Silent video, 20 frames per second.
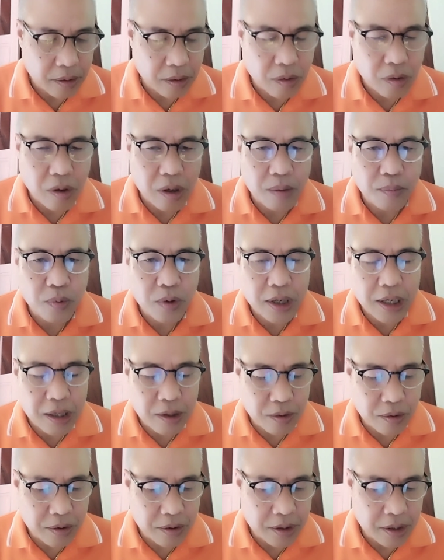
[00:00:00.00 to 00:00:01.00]
ของพวกเข้า
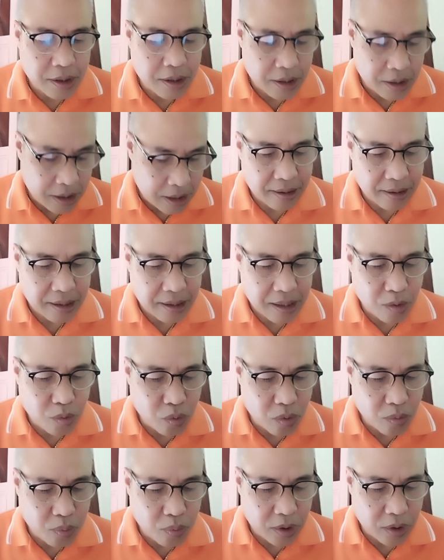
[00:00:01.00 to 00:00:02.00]
กระหู
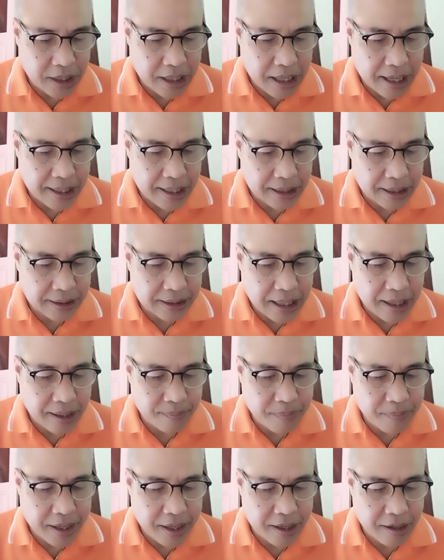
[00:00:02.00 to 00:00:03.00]
ผลการเลือกตั้ง
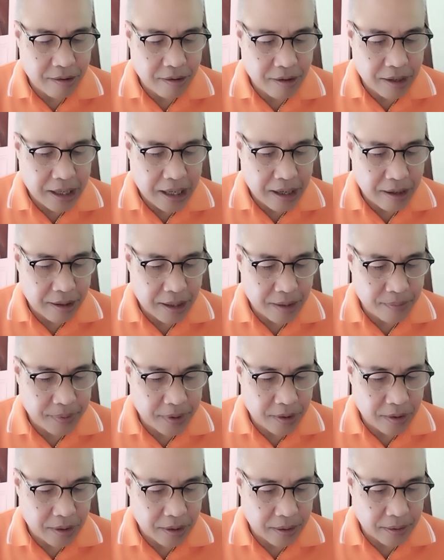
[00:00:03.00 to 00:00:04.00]
ไปข่าวข่าวแหละพี่
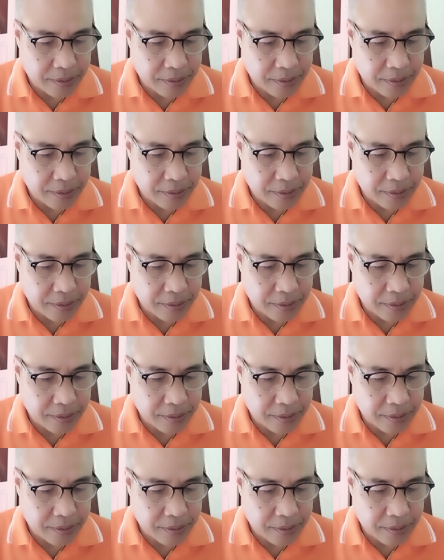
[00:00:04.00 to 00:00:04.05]
น้อง